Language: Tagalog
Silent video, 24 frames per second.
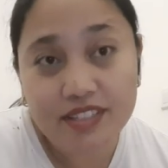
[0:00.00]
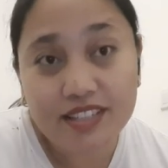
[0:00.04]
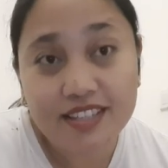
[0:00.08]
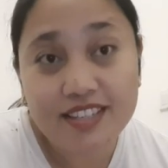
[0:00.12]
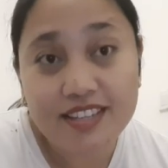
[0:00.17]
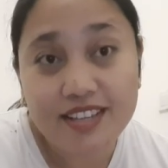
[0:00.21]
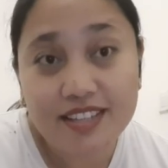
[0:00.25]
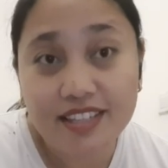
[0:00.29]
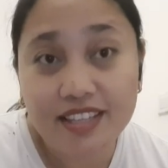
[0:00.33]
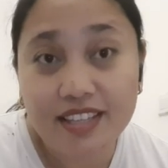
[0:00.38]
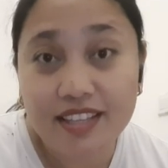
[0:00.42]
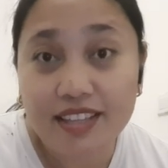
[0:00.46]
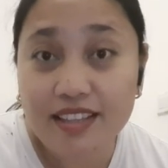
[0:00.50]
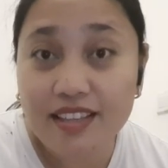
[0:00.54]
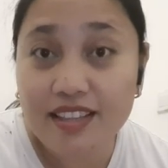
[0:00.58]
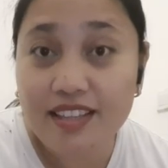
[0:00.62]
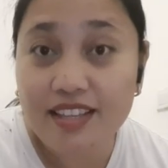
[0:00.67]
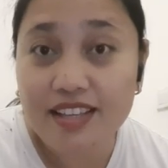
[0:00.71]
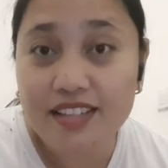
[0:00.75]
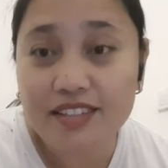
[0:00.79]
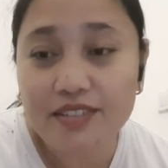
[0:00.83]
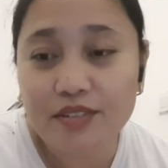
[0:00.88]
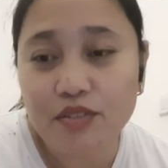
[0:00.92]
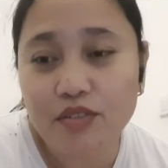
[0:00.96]
scented
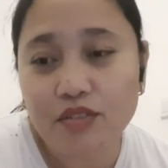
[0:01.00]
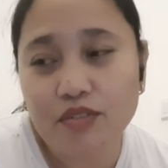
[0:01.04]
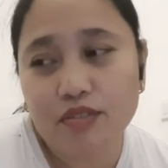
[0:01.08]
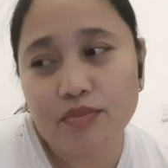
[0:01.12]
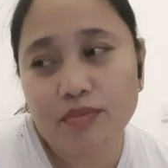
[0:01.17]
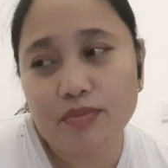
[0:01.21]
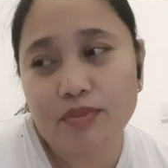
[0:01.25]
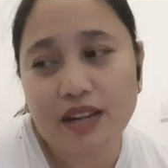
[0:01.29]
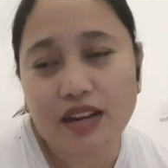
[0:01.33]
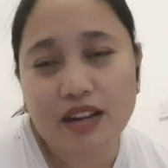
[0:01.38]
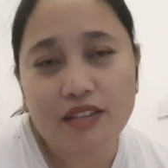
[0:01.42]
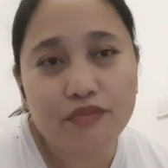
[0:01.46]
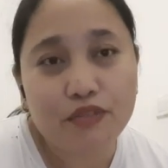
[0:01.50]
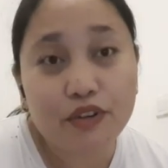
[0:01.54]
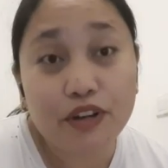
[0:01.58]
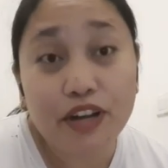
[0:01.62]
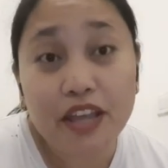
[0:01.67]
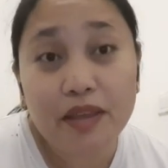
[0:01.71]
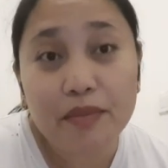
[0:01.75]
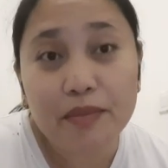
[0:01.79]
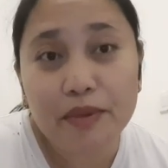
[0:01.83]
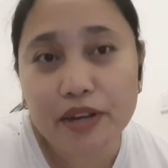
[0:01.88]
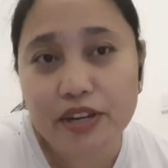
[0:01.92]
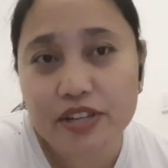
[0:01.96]
dash ko. Para for
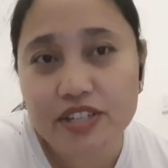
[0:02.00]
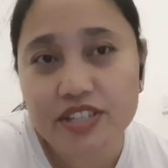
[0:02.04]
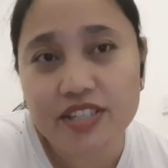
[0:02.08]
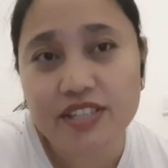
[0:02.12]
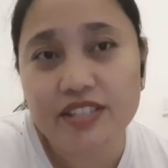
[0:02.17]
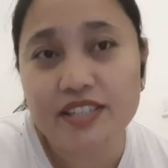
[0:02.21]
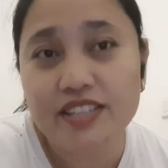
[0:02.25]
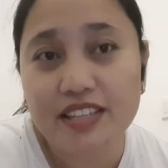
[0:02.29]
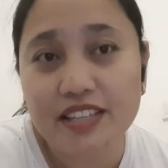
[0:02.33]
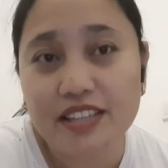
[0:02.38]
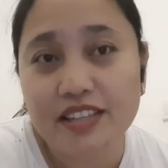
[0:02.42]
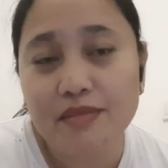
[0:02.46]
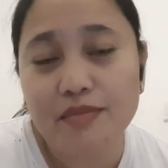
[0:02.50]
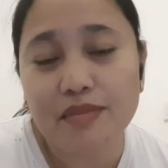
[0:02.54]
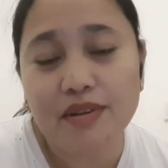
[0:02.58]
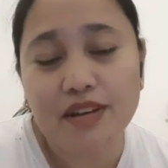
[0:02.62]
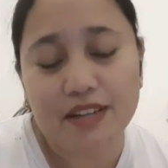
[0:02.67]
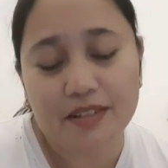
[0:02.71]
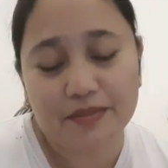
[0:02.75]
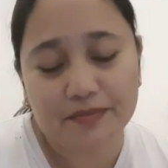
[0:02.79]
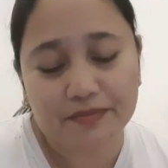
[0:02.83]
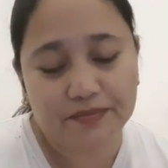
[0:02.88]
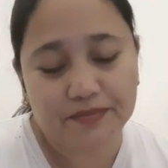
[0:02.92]
emergency, di ba?